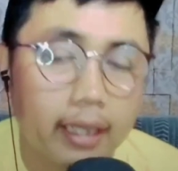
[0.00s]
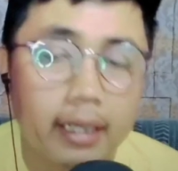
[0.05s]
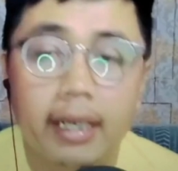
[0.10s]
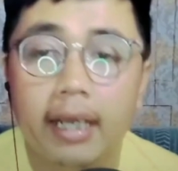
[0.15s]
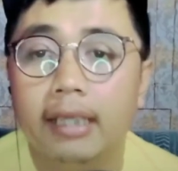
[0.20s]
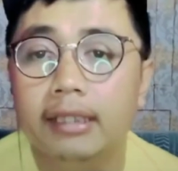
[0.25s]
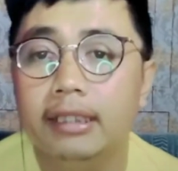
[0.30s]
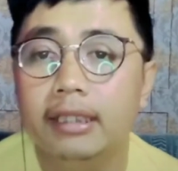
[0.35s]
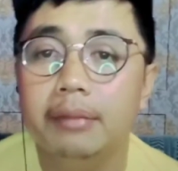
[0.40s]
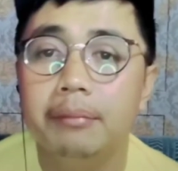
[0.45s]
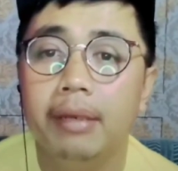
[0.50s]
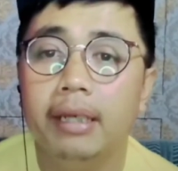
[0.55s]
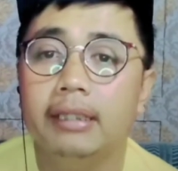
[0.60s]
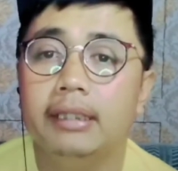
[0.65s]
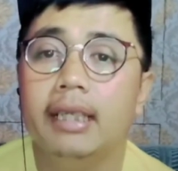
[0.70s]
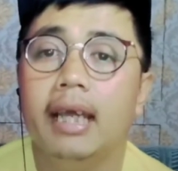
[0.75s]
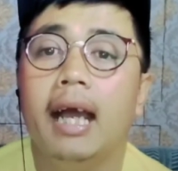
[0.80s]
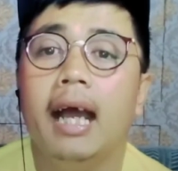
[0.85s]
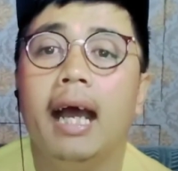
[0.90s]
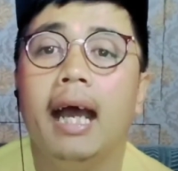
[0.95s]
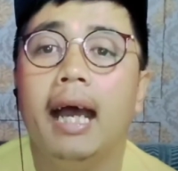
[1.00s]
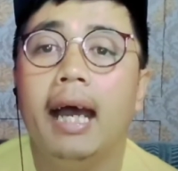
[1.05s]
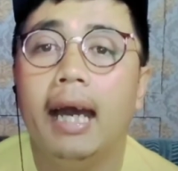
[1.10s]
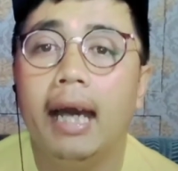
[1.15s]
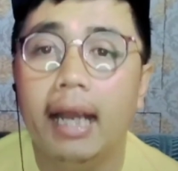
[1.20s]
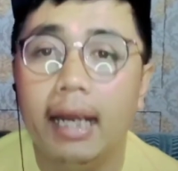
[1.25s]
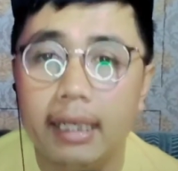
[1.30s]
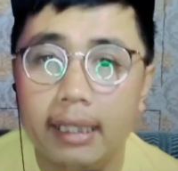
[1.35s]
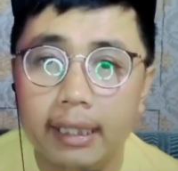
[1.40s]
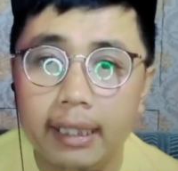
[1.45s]
radiasi
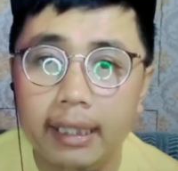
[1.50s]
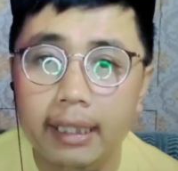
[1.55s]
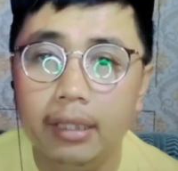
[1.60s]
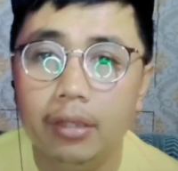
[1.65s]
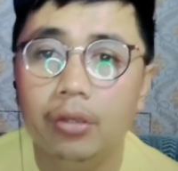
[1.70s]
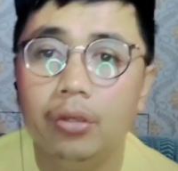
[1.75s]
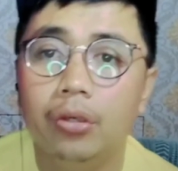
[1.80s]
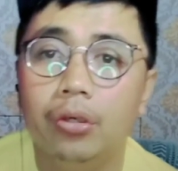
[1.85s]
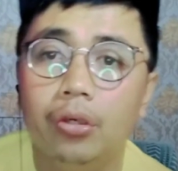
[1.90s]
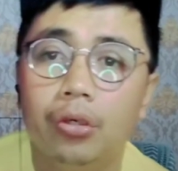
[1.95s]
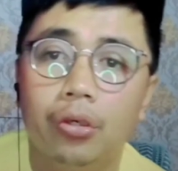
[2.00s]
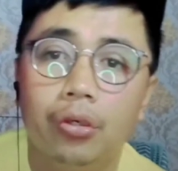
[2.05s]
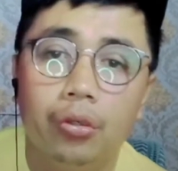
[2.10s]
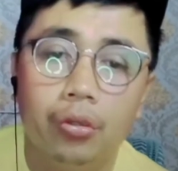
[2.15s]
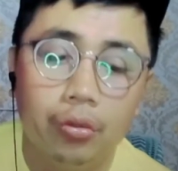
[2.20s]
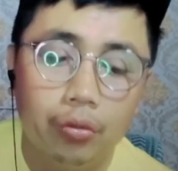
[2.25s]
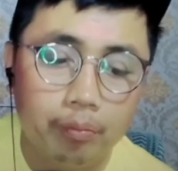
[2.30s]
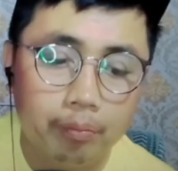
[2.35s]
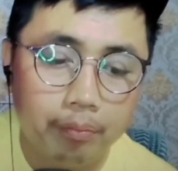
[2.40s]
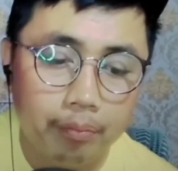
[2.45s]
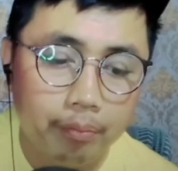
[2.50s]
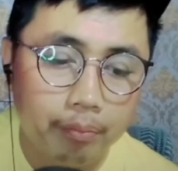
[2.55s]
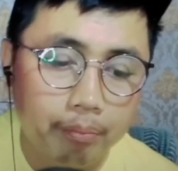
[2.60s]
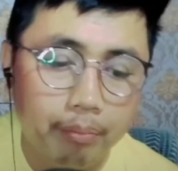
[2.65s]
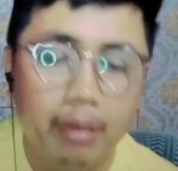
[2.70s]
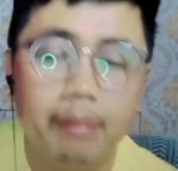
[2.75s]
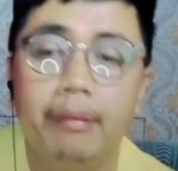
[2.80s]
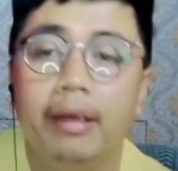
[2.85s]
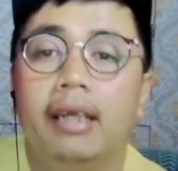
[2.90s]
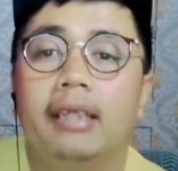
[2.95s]
matahari oh
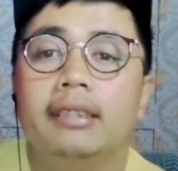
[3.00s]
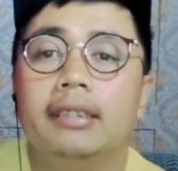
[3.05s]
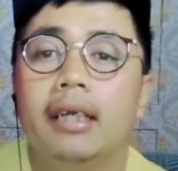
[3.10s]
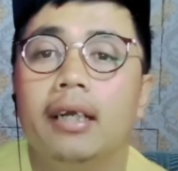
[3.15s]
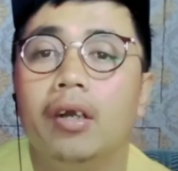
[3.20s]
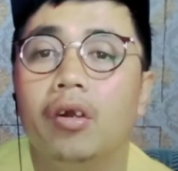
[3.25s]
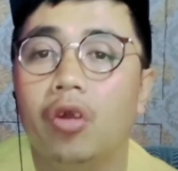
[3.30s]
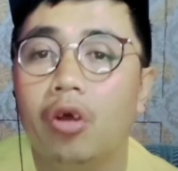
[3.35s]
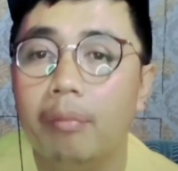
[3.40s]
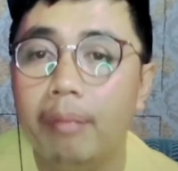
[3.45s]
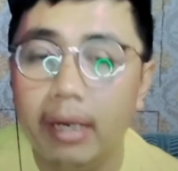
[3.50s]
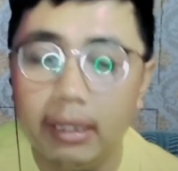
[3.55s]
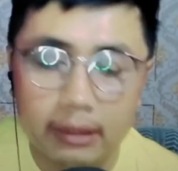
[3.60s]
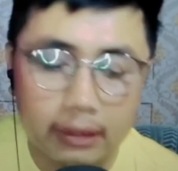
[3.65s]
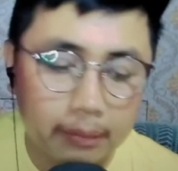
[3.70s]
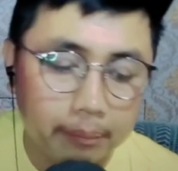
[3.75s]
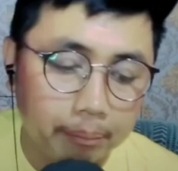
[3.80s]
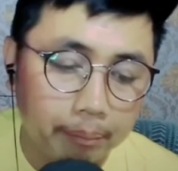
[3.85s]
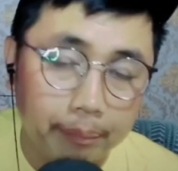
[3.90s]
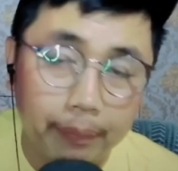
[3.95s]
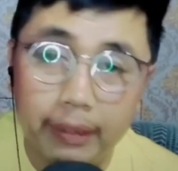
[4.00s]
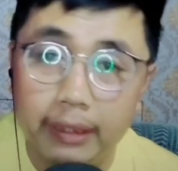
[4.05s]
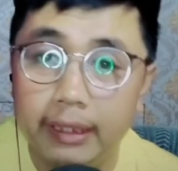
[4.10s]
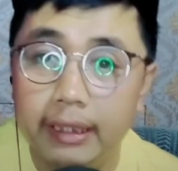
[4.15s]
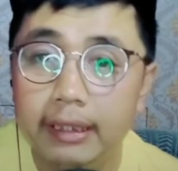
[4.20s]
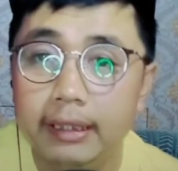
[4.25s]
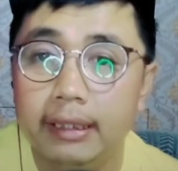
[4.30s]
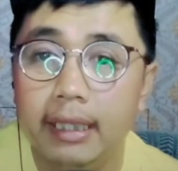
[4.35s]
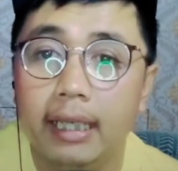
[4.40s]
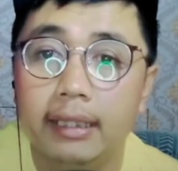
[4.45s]
pemanasan global
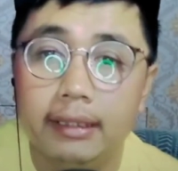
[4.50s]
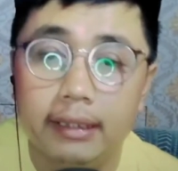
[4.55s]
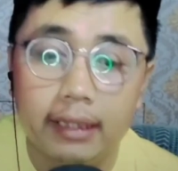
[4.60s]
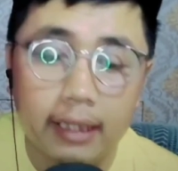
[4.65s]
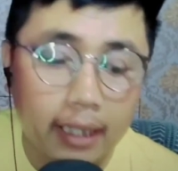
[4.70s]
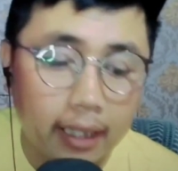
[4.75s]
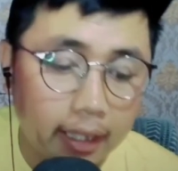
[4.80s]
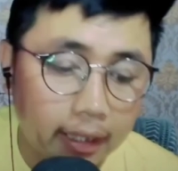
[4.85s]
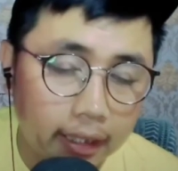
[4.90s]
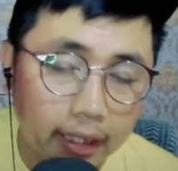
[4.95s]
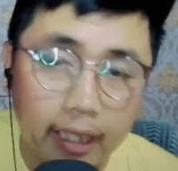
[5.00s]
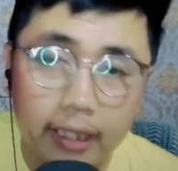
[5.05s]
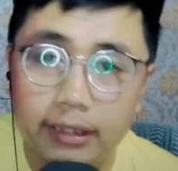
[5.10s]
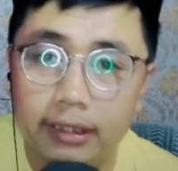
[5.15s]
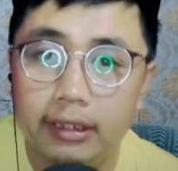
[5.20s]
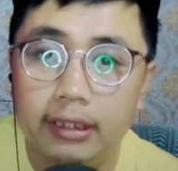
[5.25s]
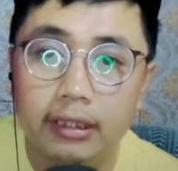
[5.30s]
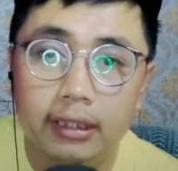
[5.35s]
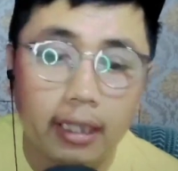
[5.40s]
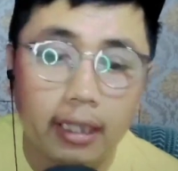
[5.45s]
seperti saat sekarang guys